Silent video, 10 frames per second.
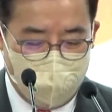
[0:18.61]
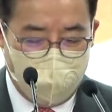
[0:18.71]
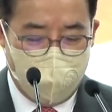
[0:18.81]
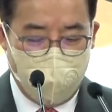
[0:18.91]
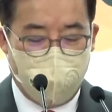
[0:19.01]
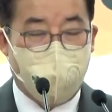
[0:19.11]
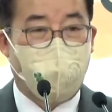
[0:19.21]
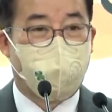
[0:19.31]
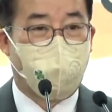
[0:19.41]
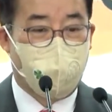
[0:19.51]
미디어
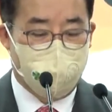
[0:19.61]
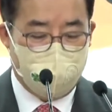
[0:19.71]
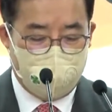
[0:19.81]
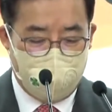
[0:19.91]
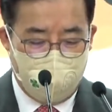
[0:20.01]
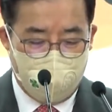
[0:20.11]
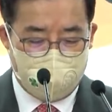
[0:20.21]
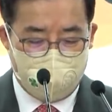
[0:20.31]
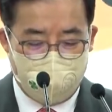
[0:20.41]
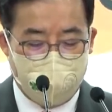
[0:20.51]
플랫폼
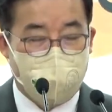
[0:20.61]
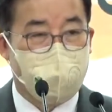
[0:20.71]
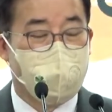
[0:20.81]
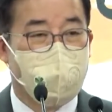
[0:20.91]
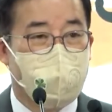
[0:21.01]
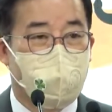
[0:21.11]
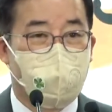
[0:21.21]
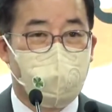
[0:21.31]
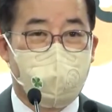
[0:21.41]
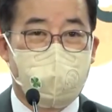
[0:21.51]
신뢰성,
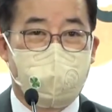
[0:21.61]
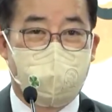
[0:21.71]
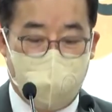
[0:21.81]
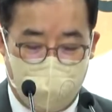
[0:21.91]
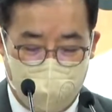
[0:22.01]
투명성,